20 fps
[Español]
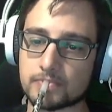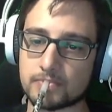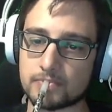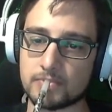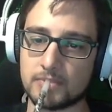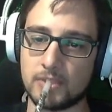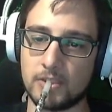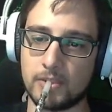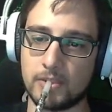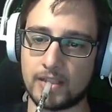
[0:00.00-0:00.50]

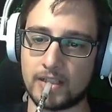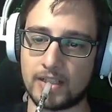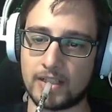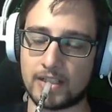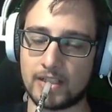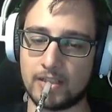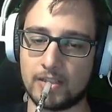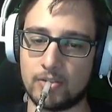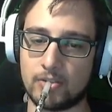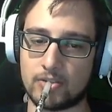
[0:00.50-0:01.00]
Y lo
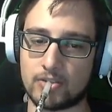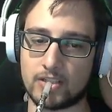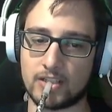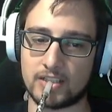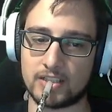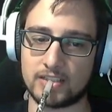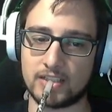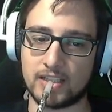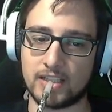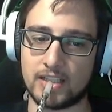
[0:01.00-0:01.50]
bajaría al 2 y
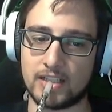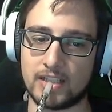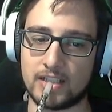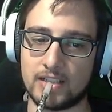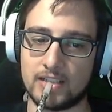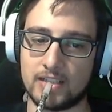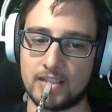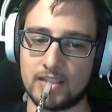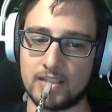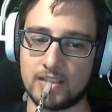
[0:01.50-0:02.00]
gastaría
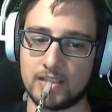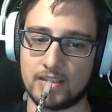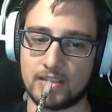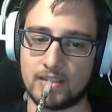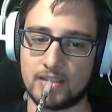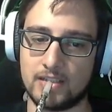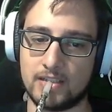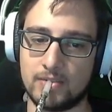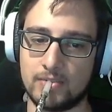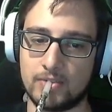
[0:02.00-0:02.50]

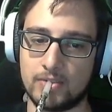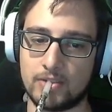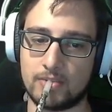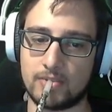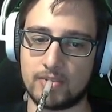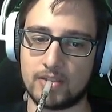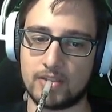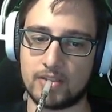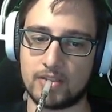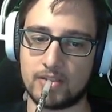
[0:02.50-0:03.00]

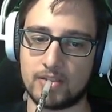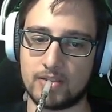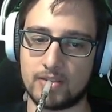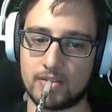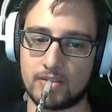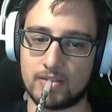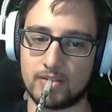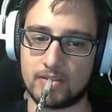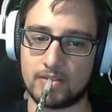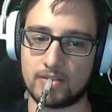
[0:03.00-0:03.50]
9,
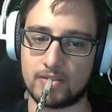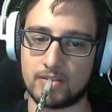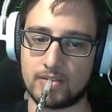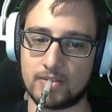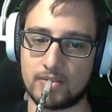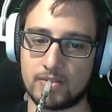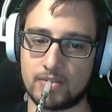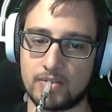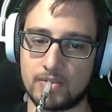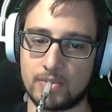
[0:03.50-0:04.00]

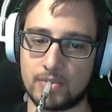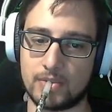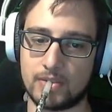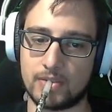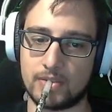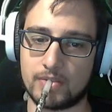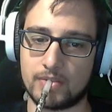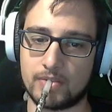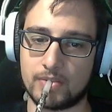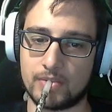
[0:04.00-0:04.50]
9,
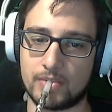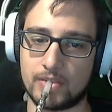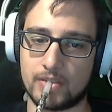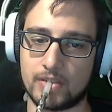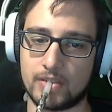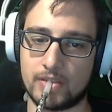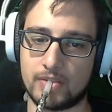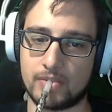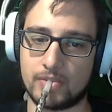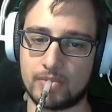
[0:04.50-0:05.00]
9
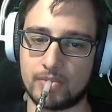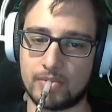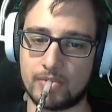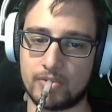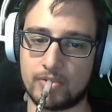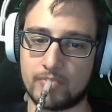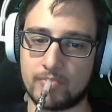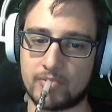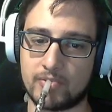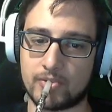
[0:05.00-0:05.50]
y 9,
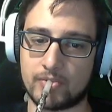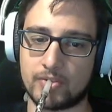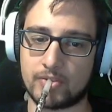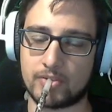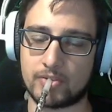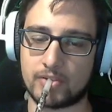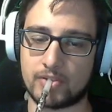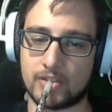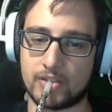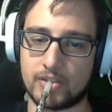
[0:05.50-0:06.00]
9 por
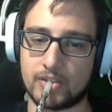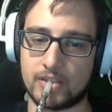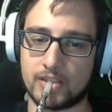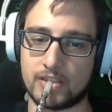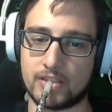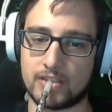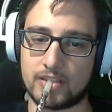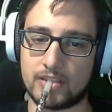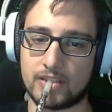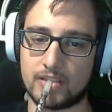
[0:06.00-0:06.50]
4,
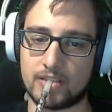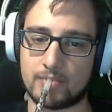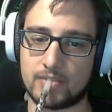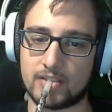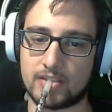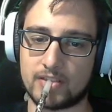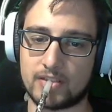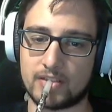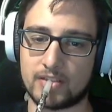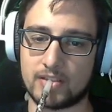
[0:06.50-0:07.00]
36
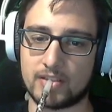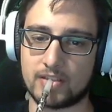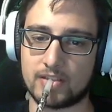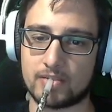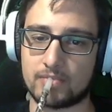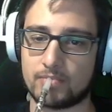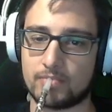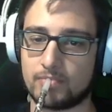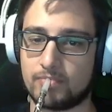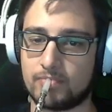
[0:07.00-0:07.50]
más 30.
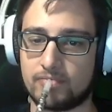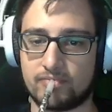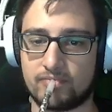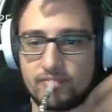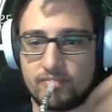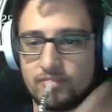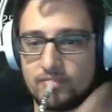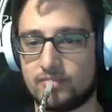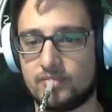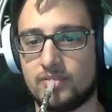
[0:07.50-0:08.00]

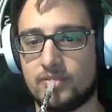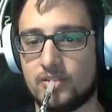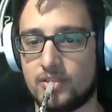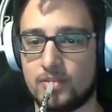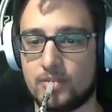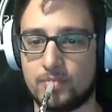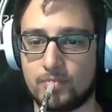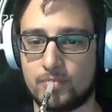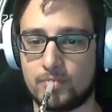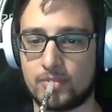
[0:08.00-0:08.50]
No,
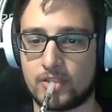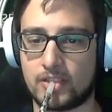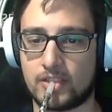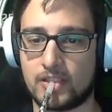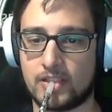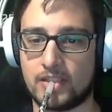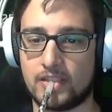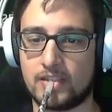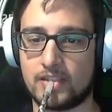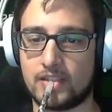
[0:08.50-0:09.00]

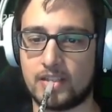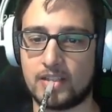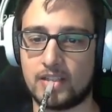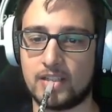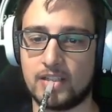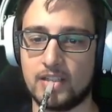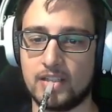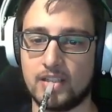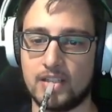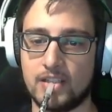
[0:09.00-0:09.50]
porque
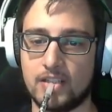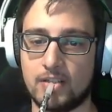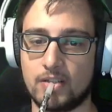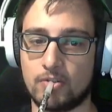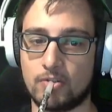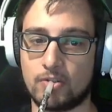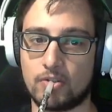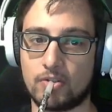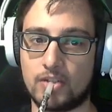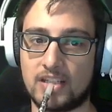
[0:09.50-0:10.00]
entre
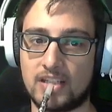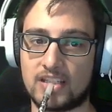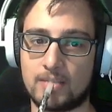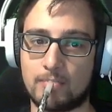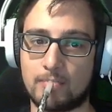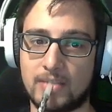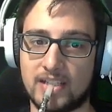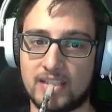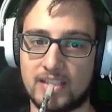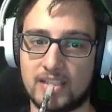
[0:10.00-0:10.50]
Luego con las
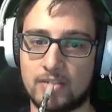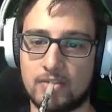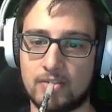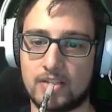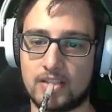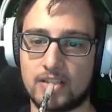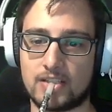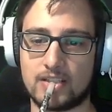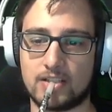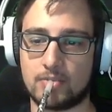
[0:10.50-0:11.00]

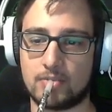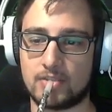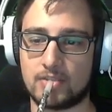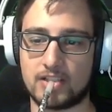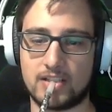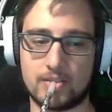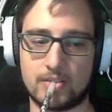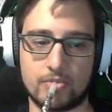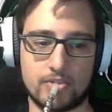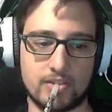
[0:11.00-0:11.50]
empaquetadoras ya no me
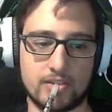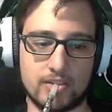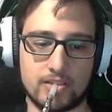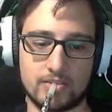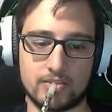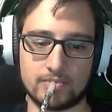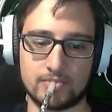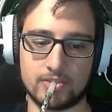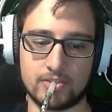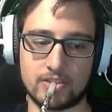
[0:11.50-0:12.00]
sale la cuenta.
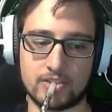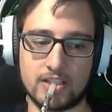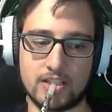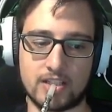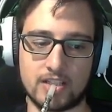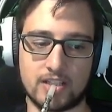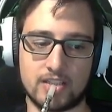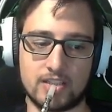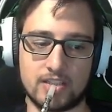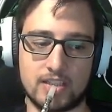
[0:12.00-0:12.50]
No sale
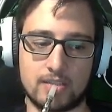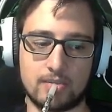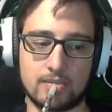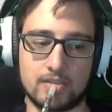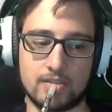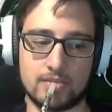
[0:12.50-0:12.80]
rentable.